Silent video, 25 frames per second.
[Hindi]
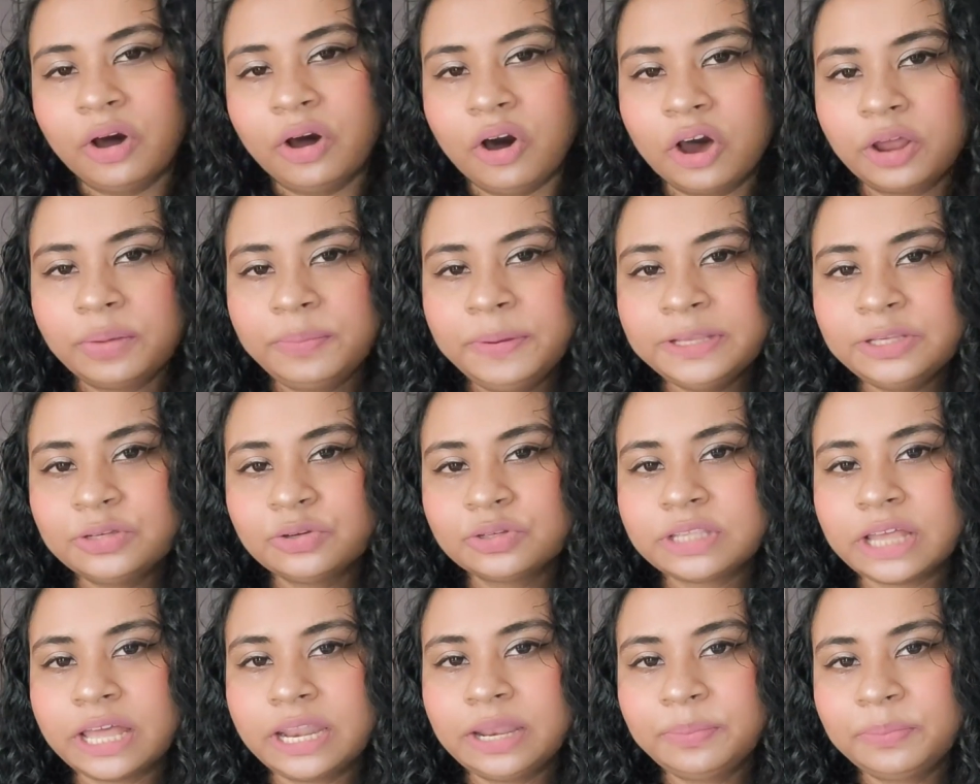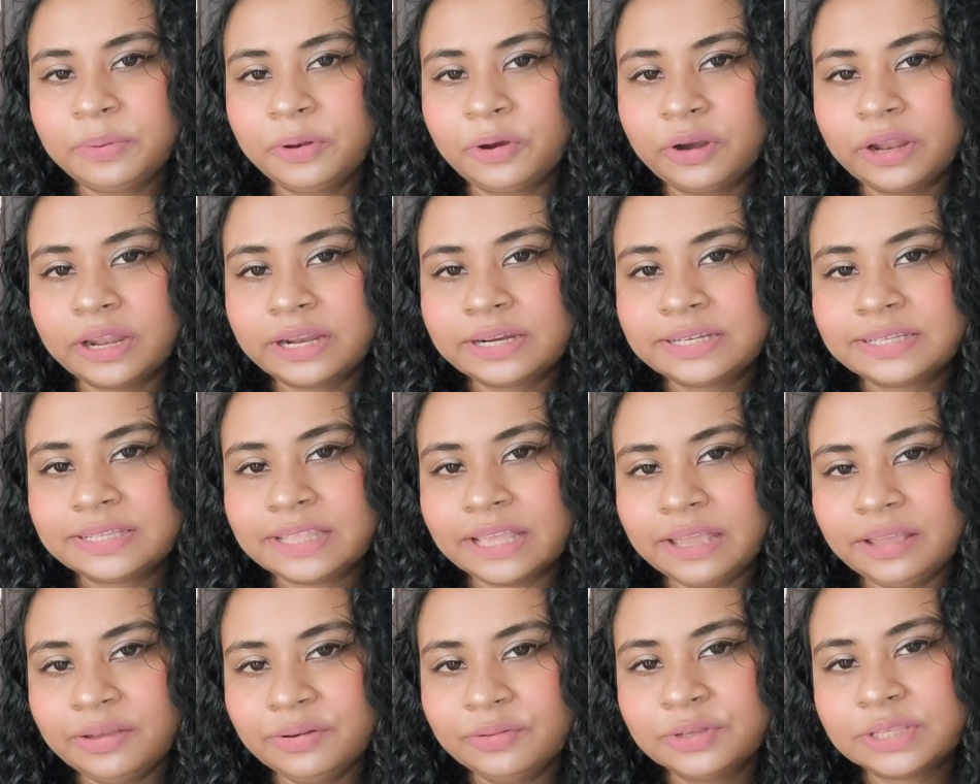और भी जो सारे
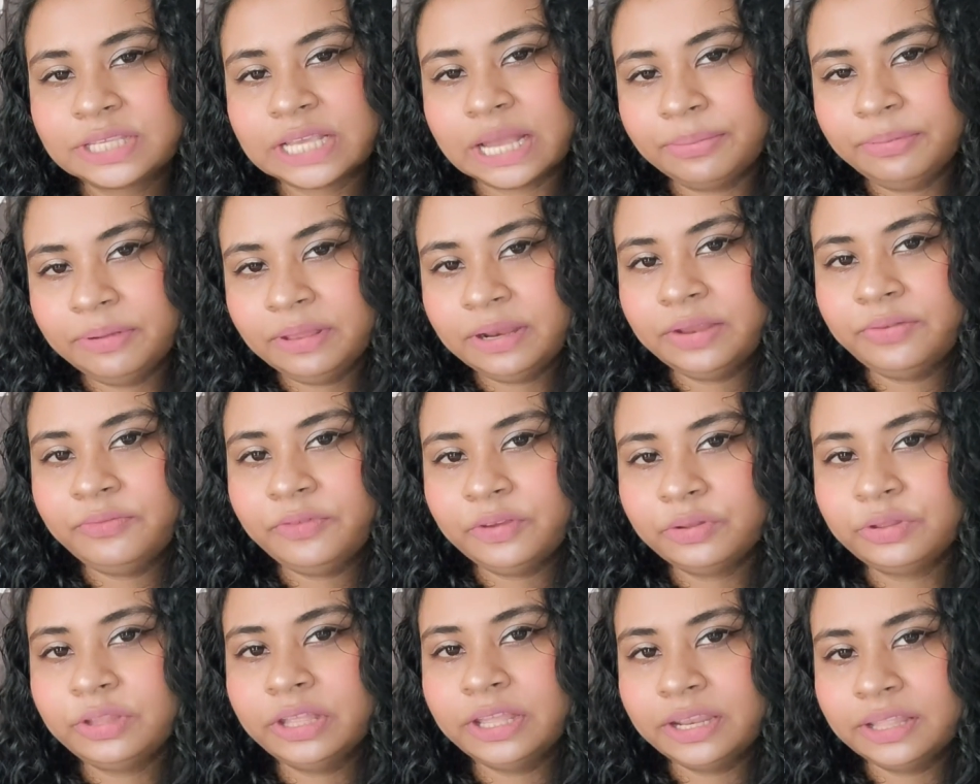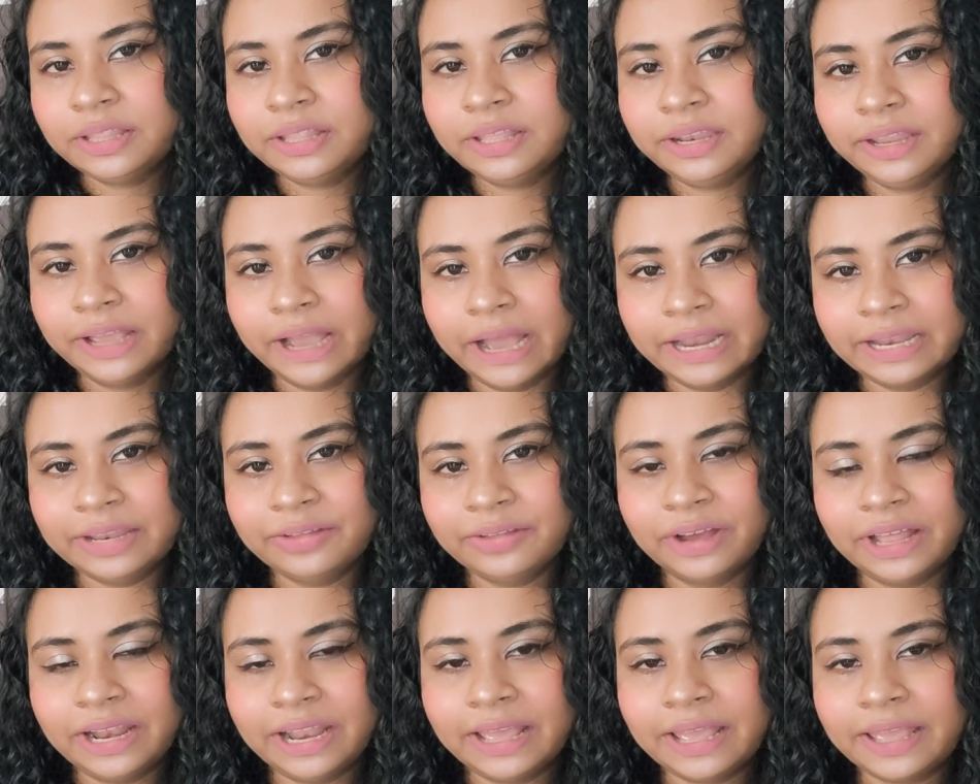प्रोडक्ट्स हैं उसका भी रिव्यू धीरे धीरे
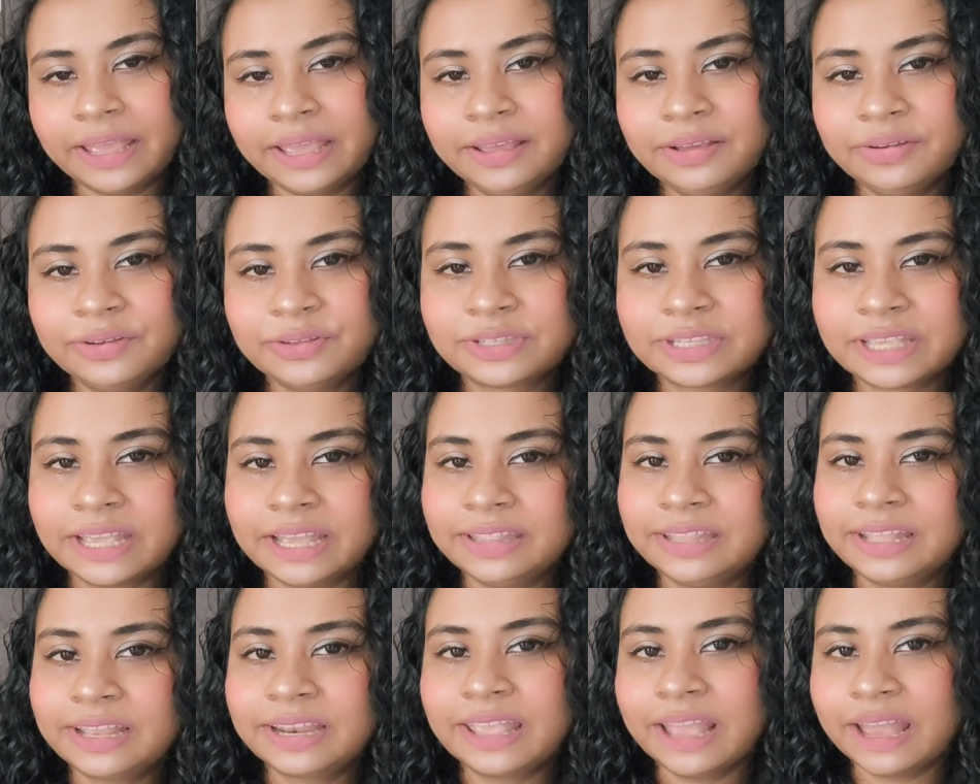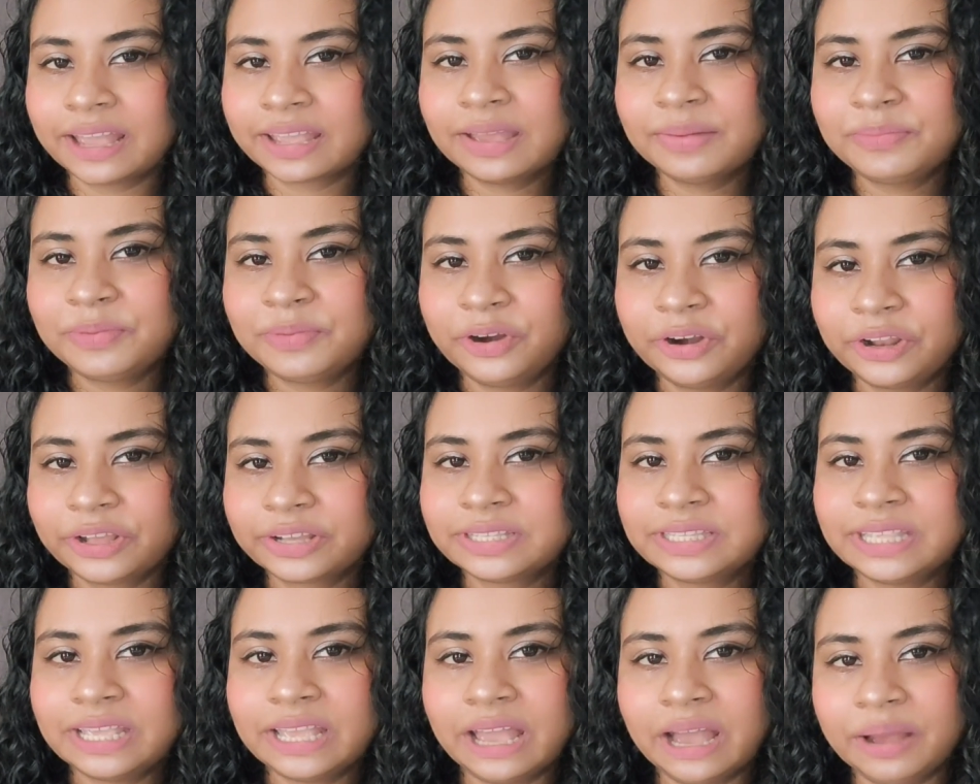आने वाला है उसके अंदर क्या क्या
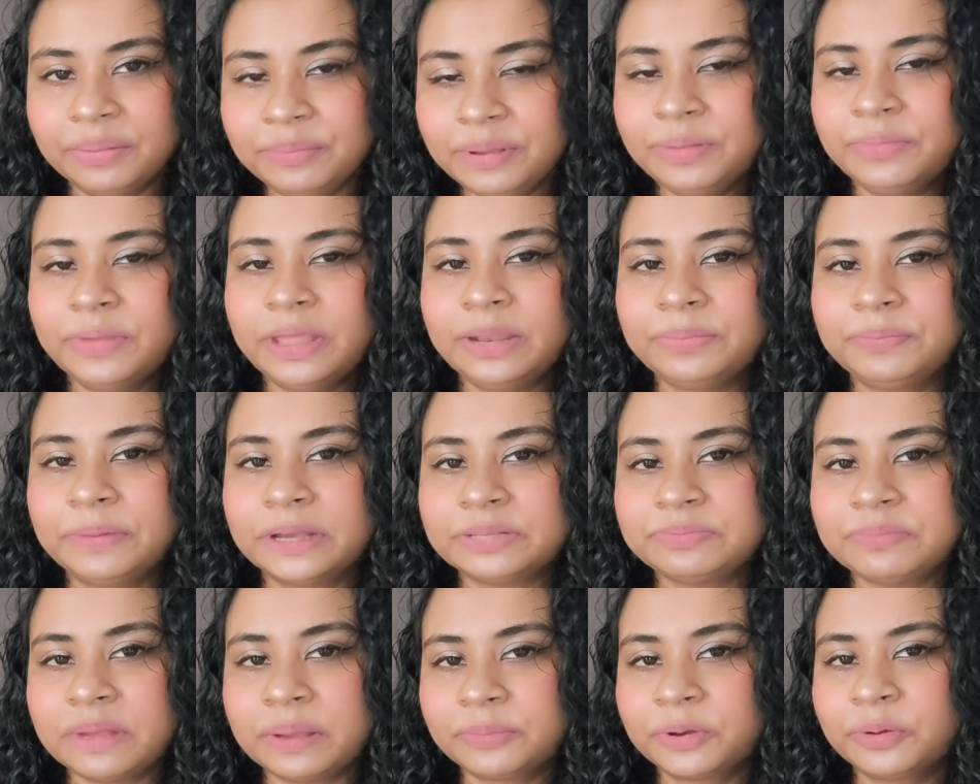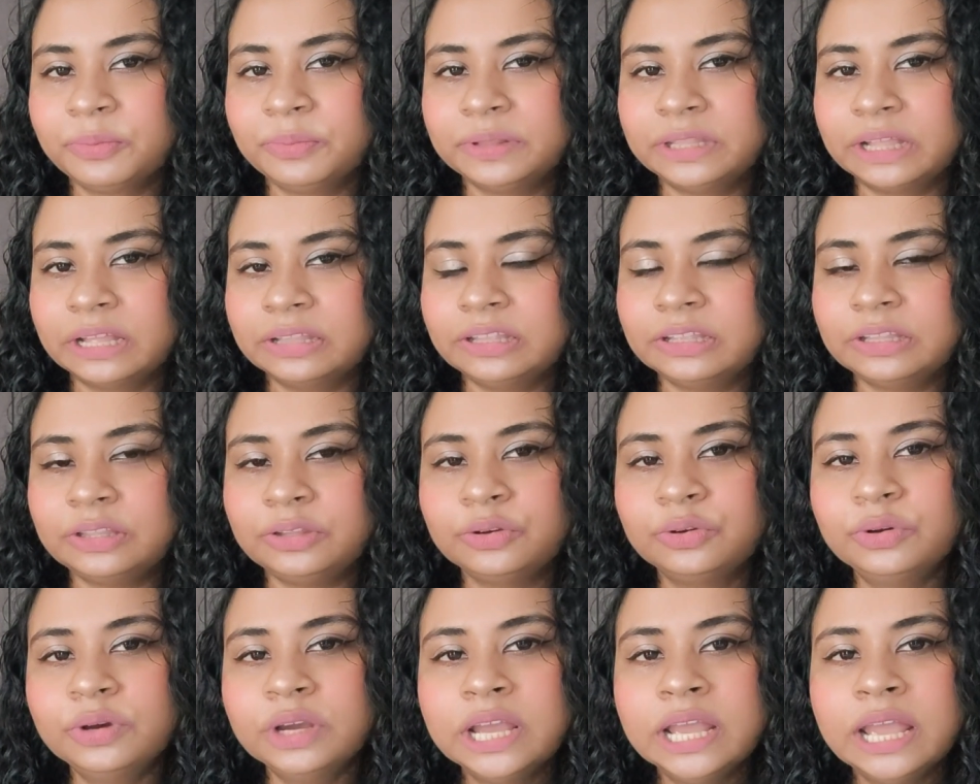प्रोडक्ट्स है अभी मेरे पास मैं आपको बता
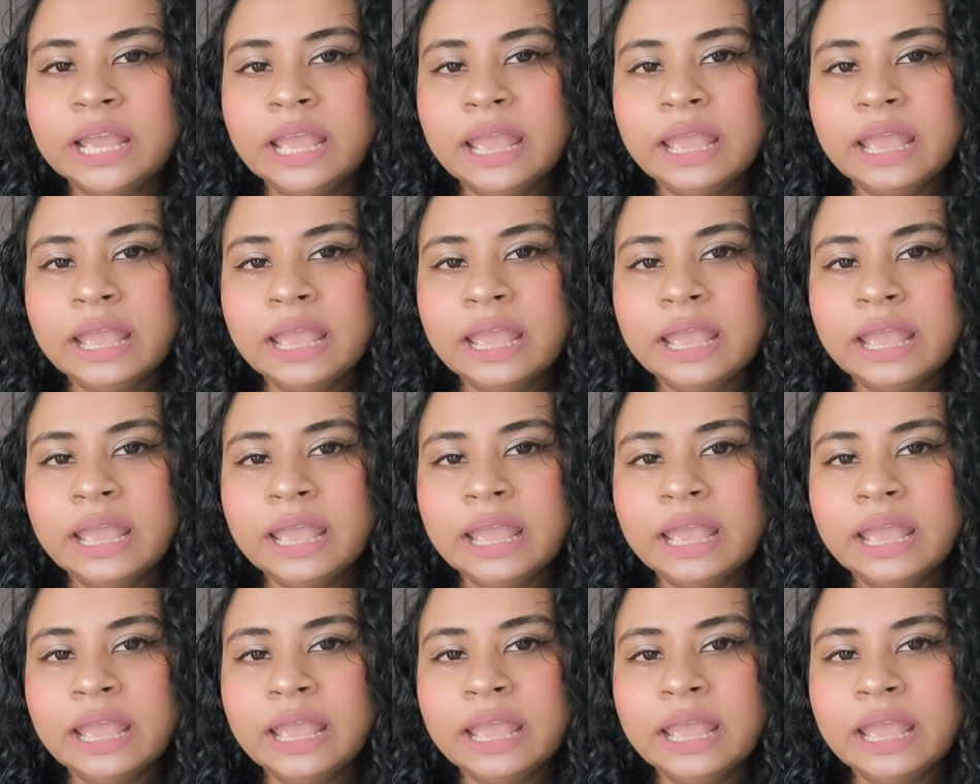देती हूँ